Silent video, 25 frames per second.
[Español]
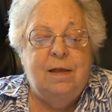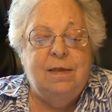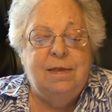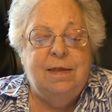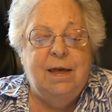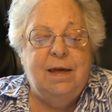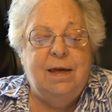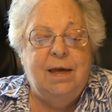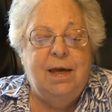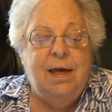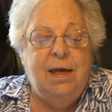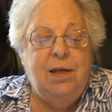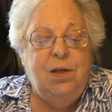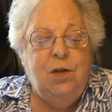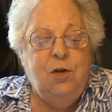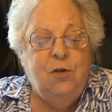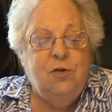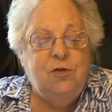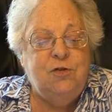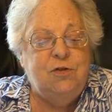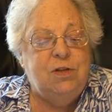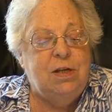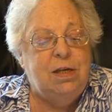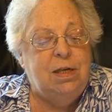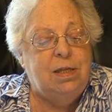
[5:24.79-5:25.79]
de
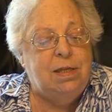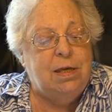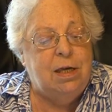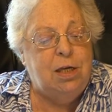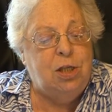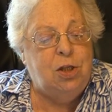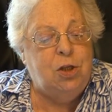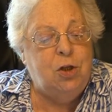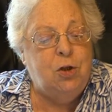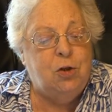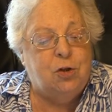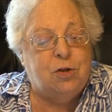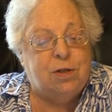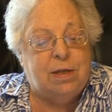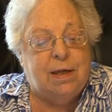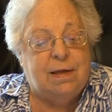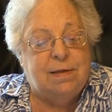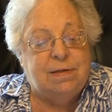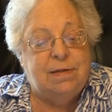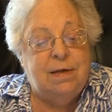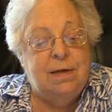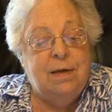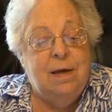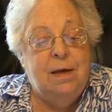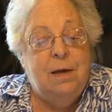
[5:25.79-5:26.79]
genios y de
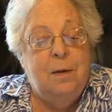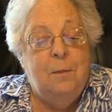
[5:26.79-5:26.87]
idiotas,